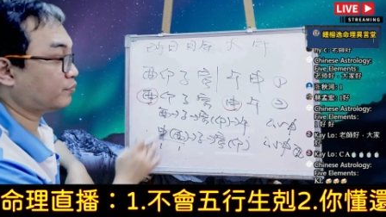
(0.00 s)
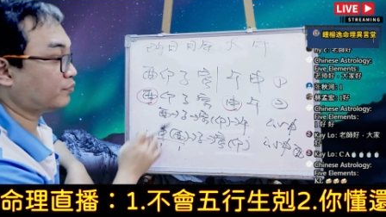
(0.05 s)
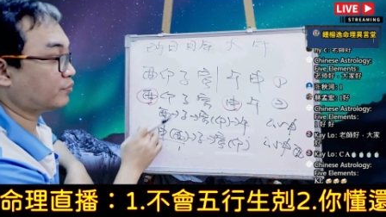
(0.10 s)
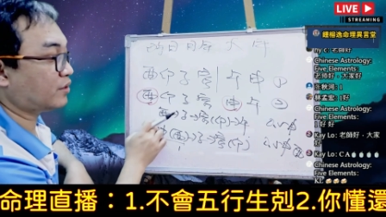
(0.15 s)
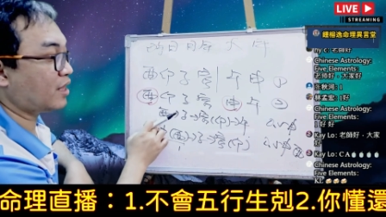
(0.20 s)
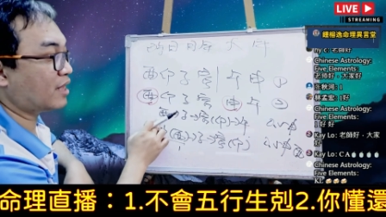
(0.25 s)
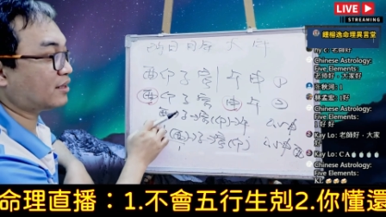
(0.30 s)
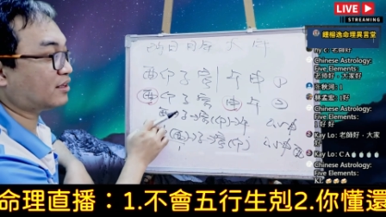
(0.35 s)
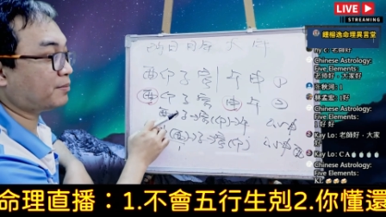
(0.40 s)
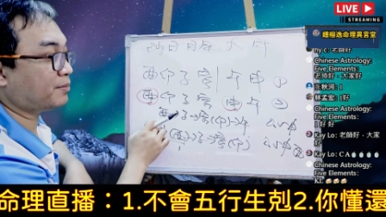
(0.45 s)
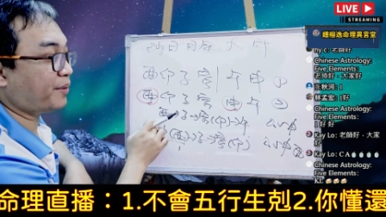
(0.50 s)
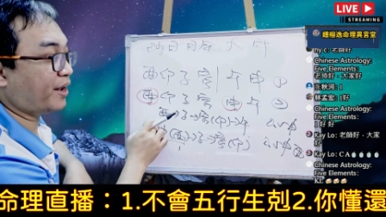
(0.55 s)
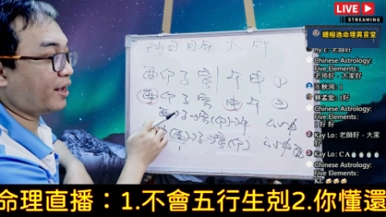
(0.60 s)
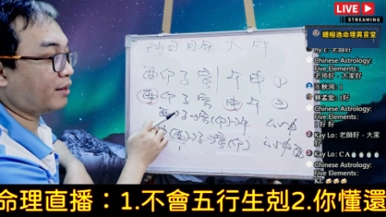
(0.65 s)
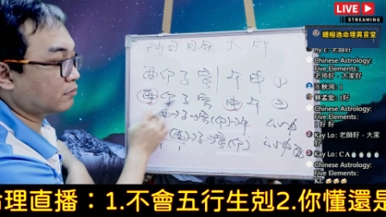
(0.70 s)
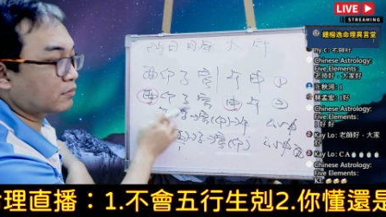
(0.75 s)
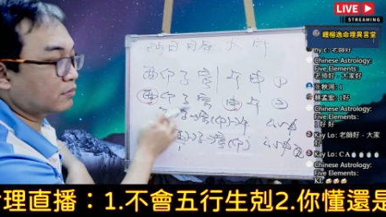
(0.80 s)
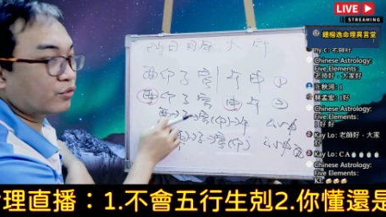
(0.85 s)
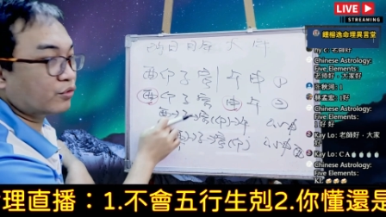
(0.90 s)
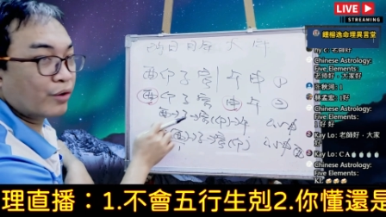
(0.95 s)
那这
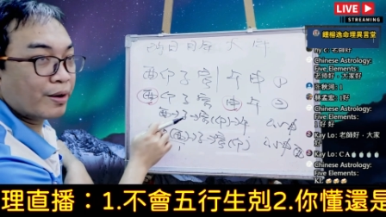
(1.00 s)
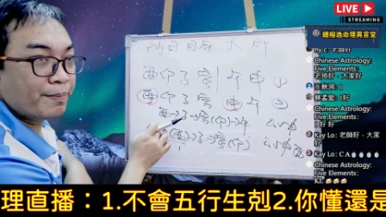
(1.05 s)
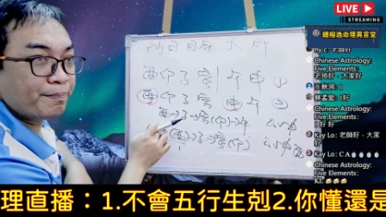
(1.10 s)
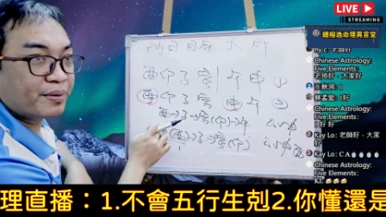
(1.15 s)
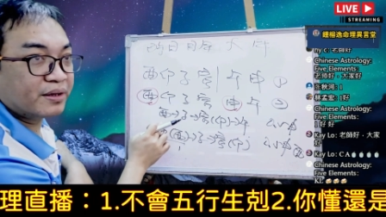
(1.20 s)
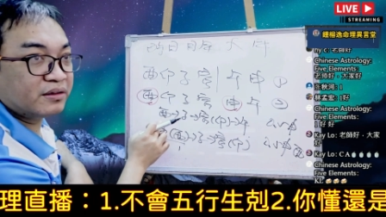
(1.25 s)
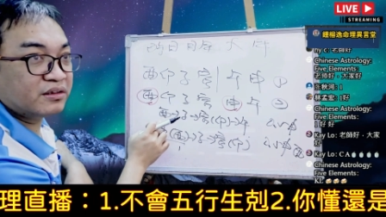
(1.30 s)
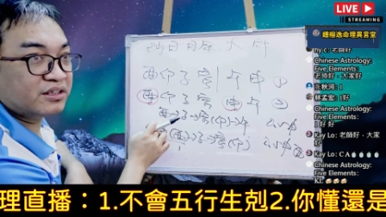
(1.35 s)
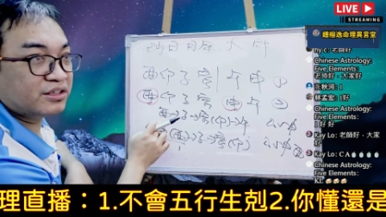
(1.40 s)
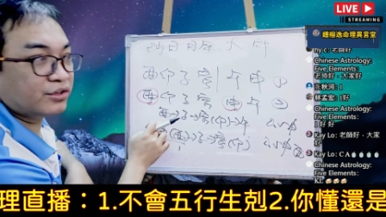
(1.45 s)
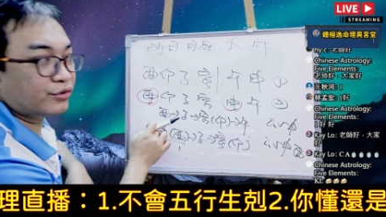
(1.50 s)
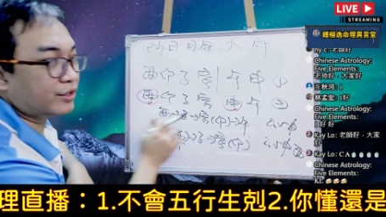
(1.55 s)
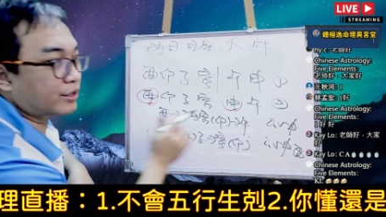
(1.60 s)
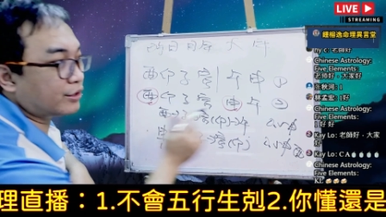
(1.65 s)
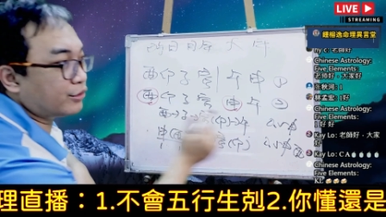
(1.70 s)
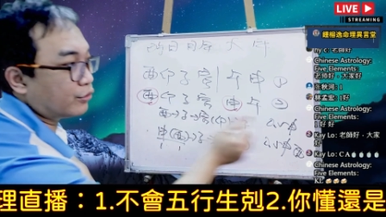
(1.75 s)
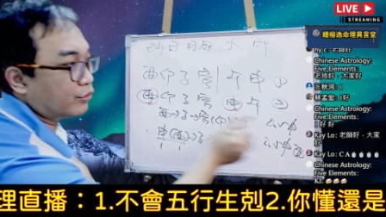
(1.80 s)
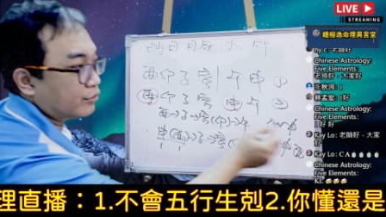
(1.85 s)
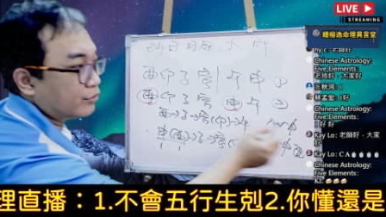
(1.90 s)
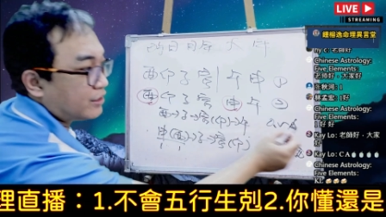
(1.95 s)
边原本只有一个
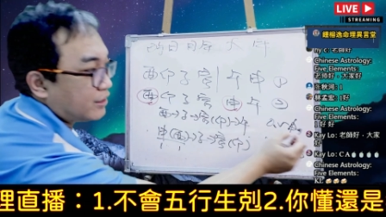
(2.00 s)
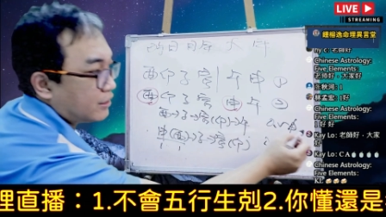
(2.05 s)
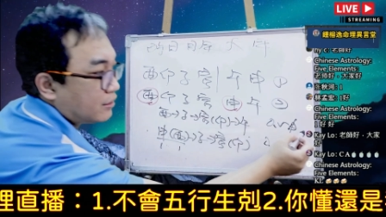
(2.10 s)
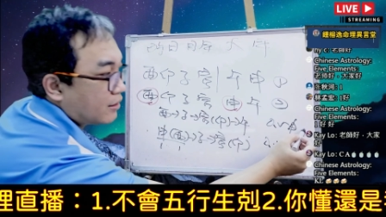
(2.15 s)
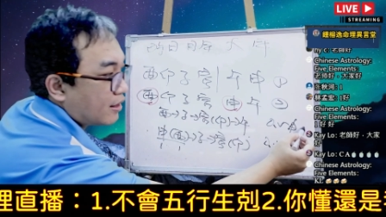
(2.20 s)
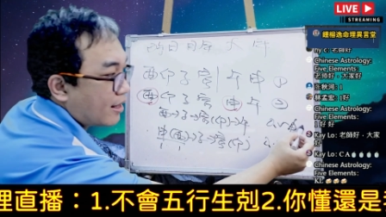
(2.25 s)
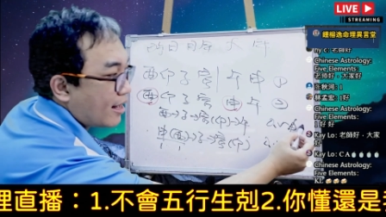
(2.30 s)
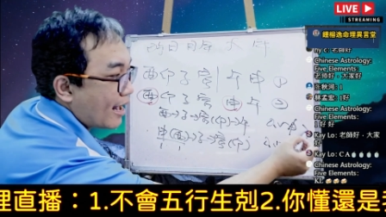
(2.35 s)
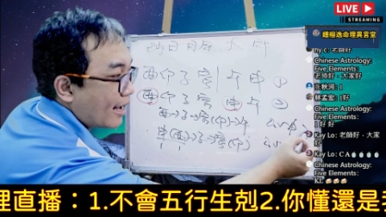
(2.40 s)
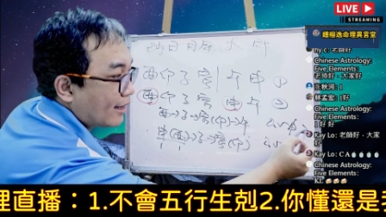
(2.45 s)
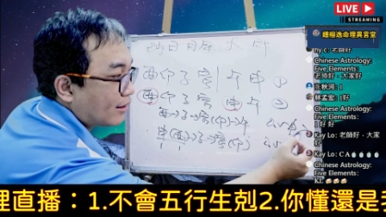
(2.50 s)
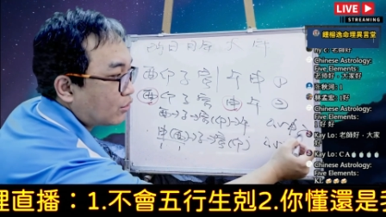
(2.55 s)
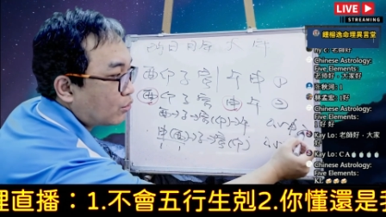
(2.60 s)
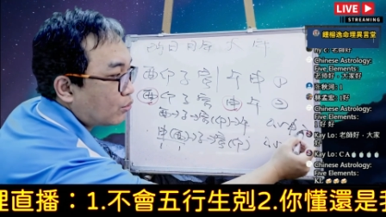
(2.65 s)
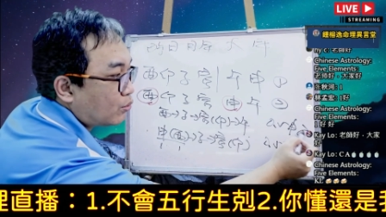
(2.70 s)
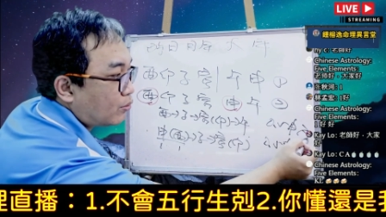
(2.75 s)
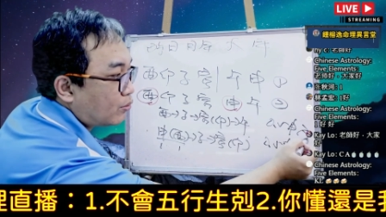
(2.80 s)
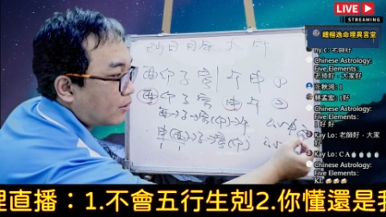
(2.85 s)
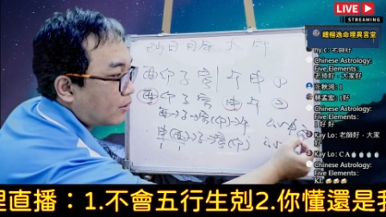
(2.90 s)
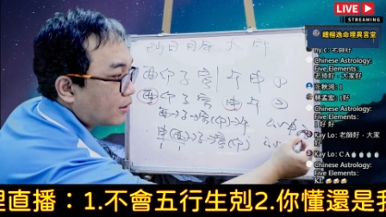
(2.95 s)
酉金，还
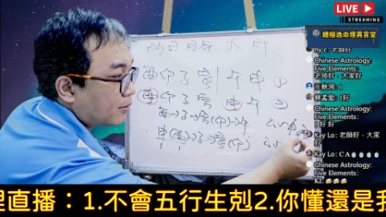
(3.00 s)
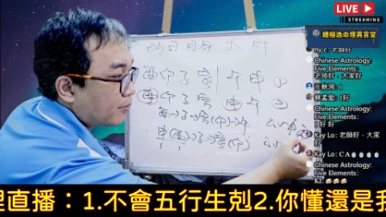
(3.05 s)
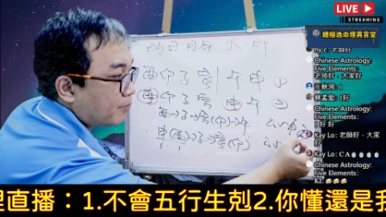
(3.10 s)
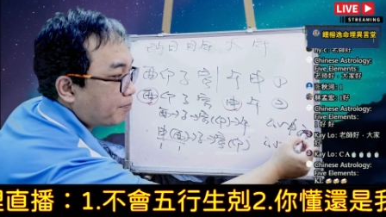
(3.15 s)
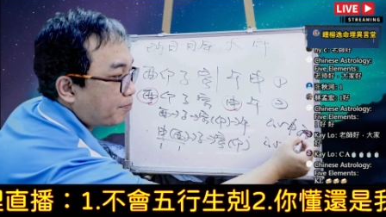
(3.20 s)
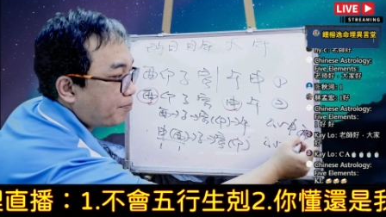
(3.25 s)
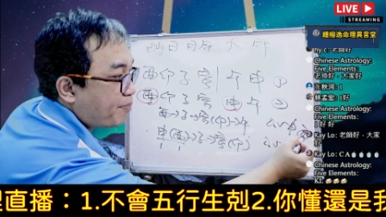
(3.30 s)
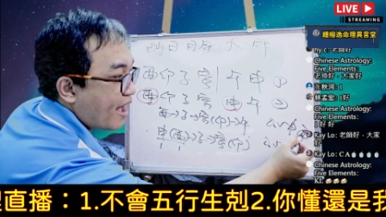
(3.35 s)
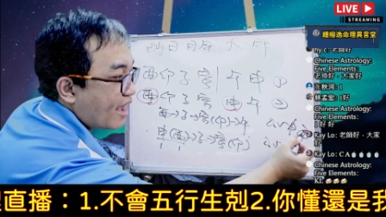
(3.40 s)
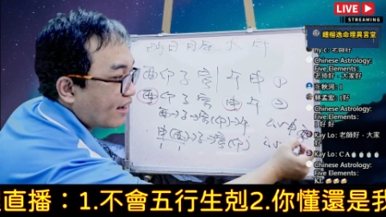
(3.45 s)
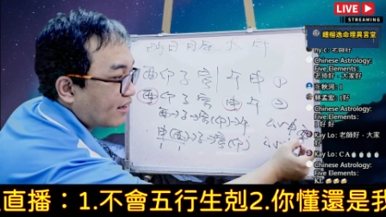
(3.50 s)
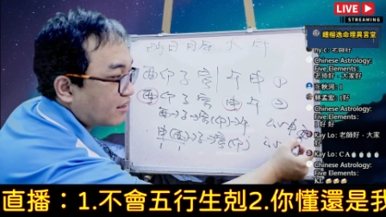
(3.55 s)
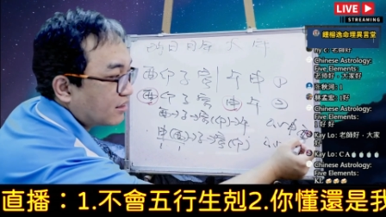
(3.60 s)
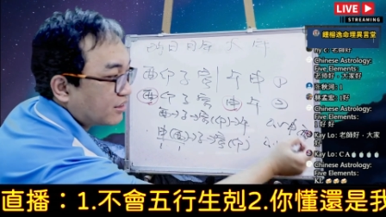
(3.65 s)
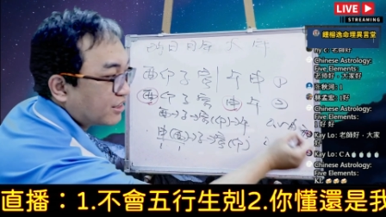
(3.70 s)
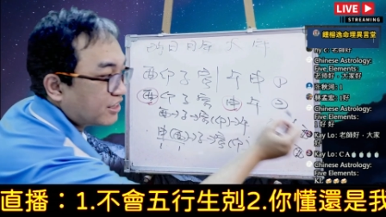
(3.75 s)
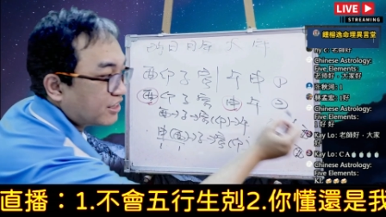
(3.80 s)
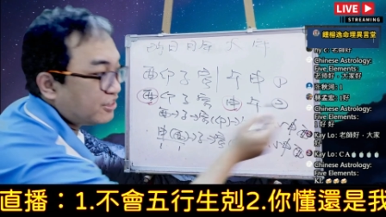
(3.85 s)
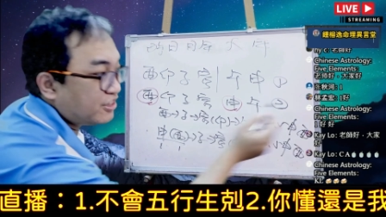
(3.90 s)
多了半个生